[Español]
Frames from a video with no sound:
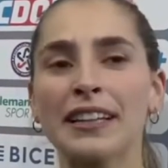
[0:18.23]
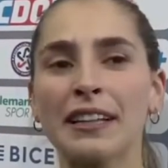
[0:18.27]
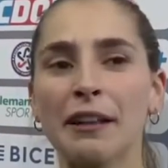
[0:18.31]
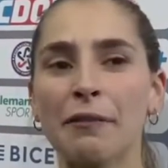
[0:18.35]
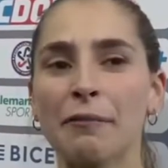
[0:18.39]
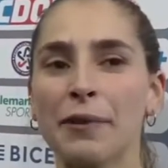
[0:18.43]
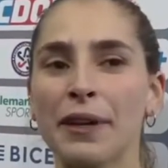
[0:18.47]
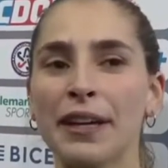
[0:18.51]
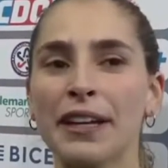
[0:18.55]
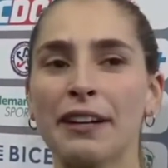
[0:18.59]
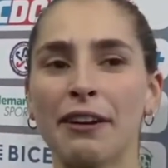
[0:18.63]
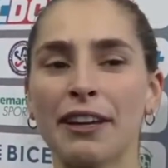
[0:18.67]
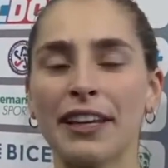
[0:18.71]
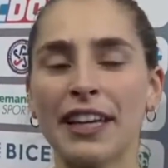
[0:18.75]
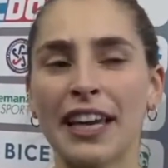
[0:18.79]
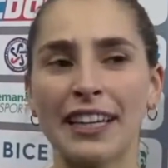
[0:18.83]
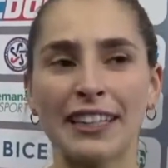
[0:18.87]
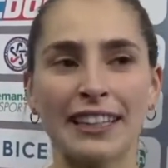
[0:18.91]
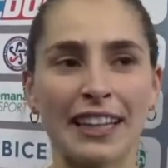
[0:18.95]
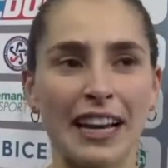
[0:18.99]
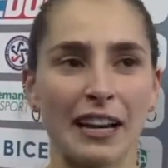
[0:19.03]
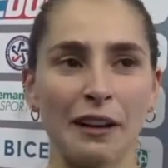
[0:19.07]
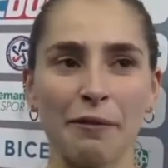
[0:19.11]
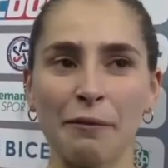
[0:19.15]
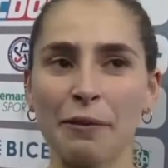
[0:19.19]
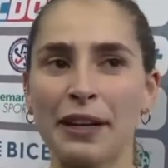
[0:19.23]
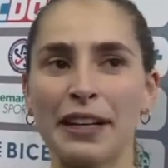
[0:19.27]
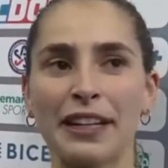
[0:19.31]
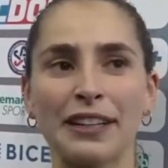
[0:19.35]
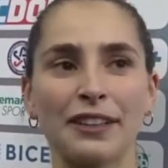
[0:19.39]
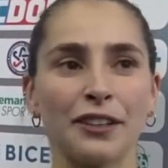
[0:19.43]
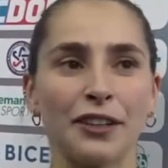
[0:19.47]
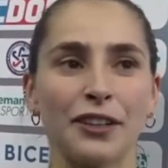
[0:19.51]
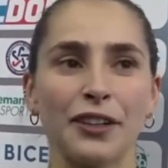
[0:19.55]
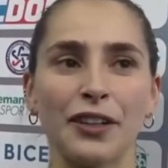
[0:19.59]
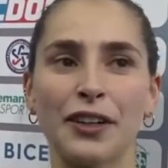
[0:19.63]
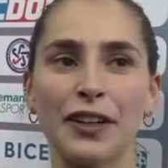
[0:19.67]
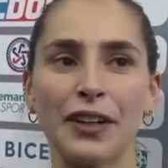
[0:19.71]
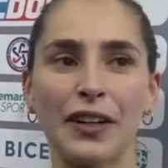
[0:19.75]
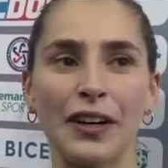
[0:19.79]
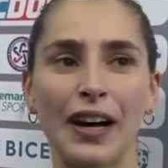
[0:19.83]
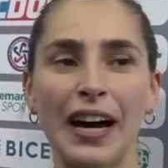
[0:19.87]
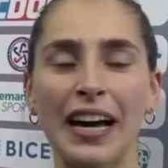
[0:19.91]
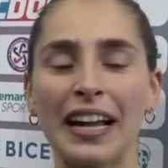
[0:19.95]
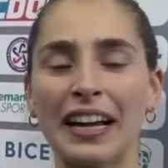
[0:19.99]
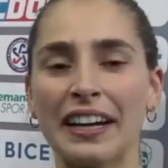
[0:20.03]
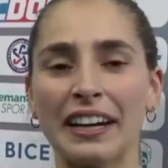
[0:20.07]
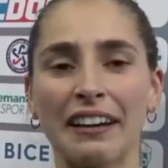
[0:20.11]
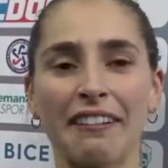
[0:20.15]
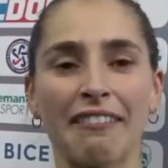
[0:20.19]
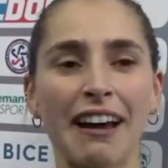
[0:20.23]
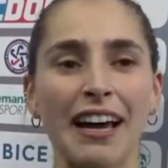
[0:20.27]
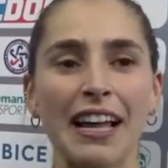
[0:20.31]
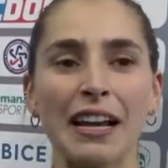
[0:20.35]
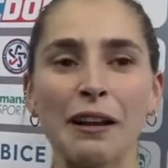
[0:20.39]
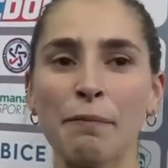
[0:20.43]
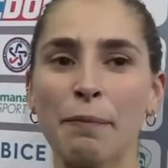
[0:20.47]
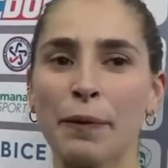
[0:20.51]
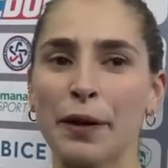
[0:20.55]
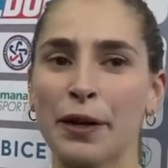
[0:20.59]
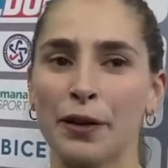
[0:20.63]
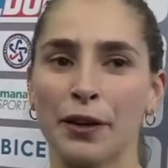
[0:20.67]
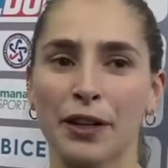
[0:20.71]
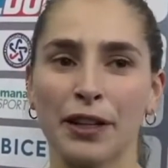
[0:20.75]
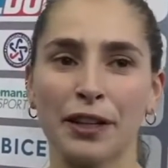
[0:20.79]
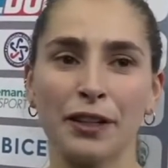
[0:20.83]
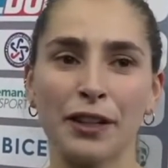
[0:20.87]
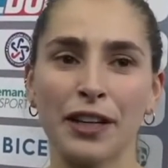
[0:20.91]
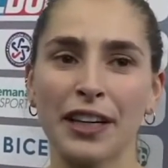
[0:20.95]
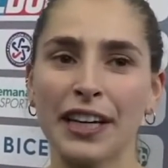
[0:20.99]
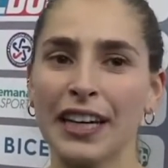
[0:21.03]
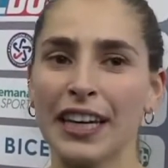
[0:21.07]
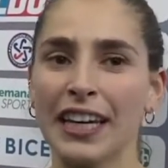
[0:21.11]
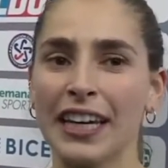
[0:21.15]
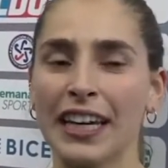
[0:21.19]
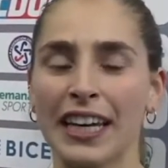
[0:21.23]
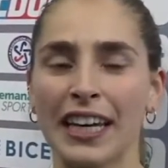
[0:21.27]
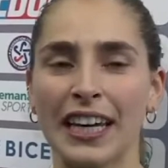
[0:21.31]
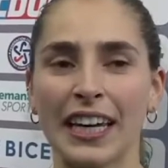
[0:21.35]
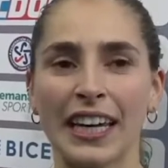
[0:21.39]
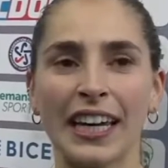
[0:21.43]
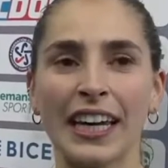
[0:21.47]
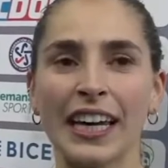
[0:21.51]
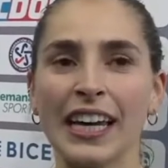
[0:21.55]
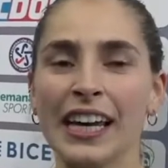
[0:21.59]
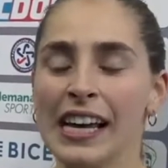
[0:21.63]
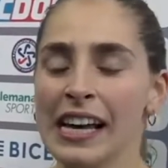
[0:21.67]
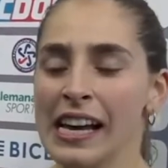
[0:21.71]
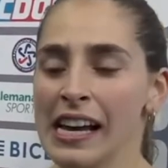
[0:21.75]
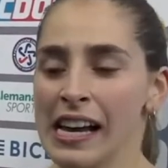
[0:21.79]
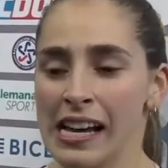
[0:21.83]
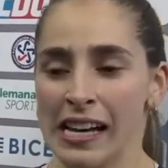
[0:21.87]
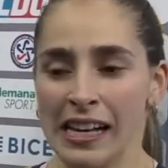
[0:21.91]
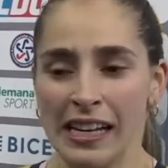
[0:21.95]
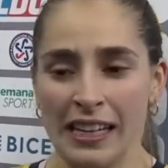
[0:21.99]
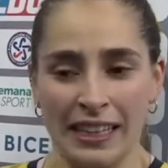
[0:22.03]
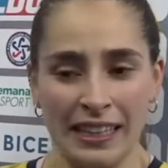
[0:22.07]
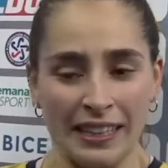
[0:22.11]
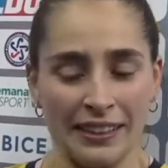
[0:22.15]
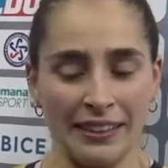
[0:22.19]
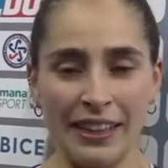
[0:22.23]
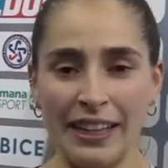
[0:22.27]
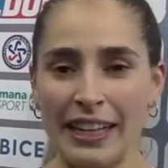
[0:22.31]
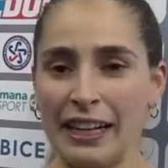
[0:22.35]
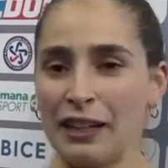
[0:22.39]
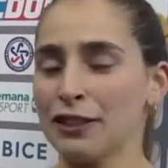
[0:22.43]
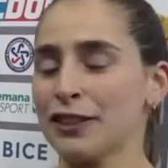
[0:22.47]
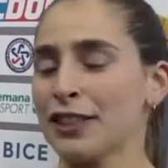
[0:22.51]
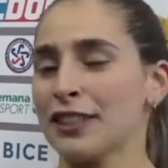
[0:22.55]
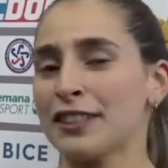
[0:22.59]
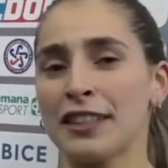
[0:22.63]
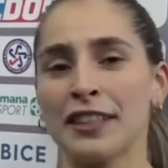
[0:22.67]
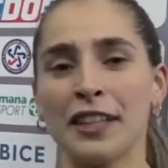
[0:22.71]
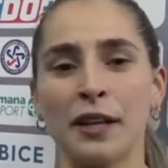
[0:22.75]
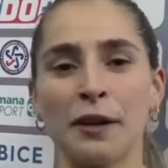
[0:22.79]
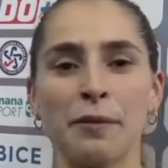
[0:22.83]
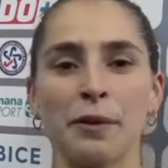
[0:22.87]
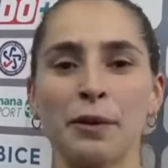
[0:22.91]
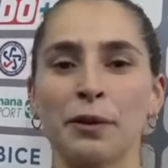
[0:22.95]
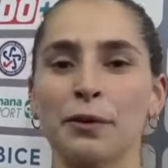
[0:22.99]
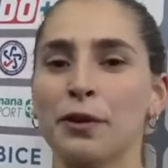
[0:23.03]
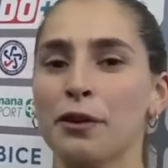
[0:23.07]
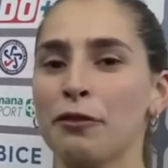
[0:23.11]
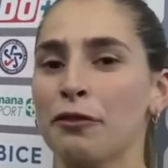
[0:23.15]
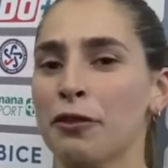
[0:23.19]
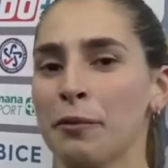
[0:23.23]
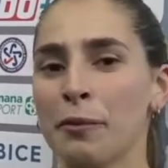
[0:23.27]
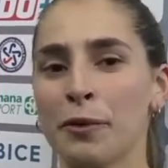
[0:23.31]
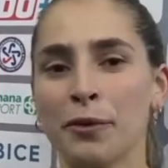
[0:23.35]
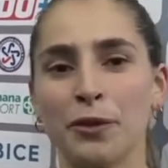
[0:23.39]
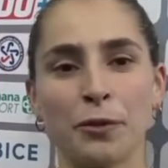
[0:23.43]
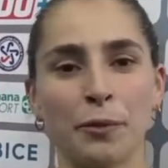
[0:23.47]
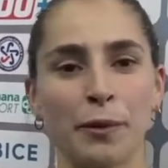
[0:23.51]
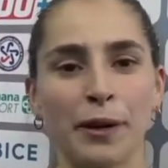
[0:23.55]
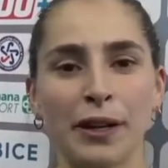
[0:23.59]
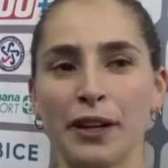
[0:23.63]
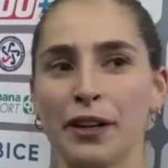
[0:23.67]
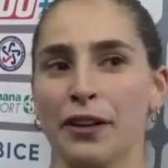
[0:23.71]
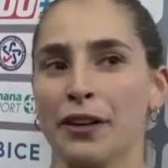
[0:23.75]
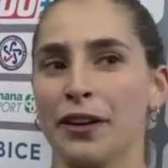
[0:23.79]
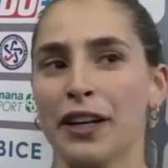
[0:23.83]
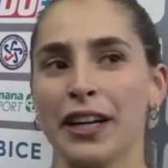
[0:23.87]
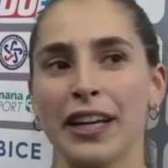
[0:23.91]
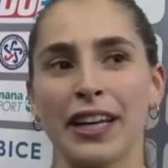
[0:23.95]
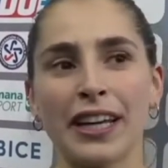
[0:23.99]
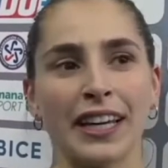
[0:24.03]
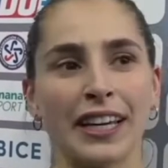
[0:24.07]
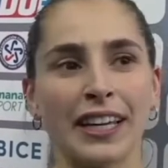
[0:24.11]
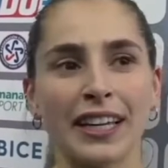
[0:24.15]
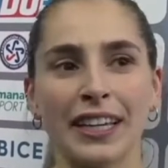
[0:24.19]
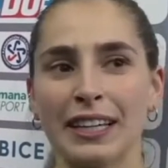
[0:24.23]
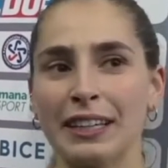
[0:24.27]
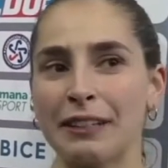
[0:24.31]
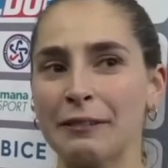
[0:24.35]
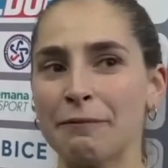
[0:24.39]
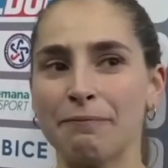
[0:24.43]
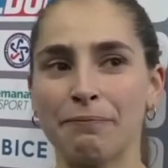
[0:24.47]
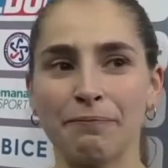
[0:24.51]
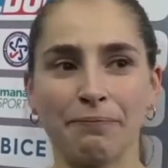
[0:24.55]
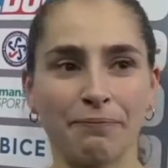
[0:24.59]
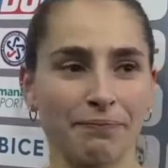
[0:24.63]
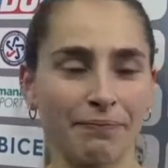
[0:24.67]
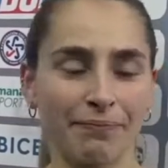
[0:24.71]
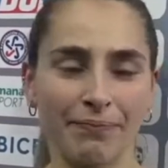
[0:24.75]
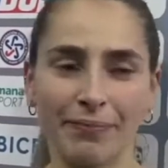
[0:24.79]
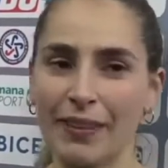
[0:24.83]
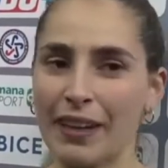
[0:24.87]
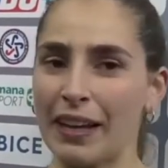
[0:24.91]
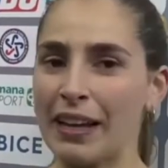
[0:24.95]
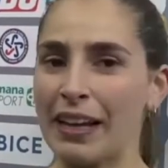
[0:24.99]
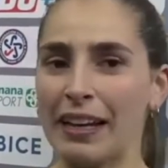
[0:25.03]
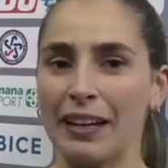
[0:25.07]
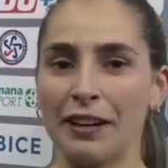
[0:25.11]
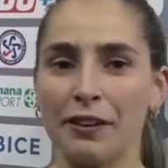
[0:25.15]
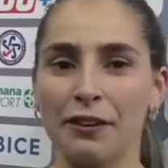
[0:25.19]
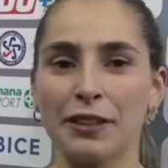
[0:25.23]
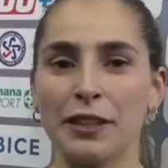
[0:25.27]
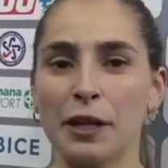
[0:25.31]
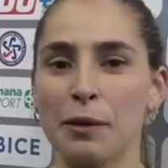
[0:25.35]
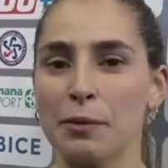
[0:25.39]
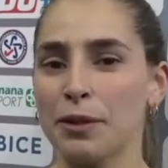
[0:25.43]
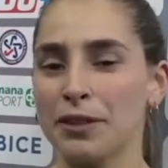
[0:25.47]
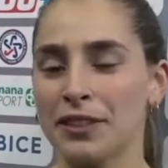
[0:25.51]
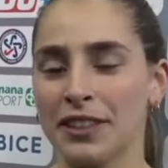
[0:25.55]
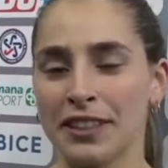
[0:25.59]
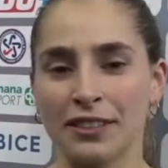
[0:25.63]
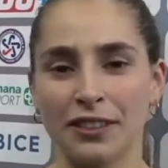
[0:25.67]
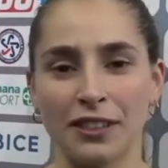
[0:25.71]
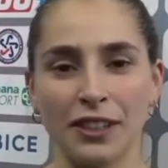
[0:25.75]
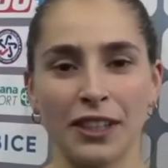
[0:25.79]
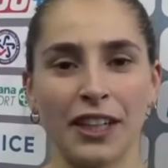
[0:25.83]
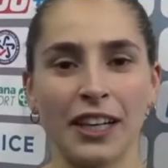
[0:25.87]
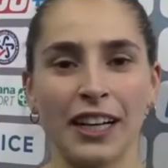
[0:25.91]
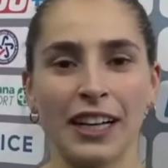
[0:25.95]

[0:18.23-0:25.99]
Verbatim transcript: También no hay que quitarle mérito al rival, pero creo que de los 60 minutos fuimos superiores el 90%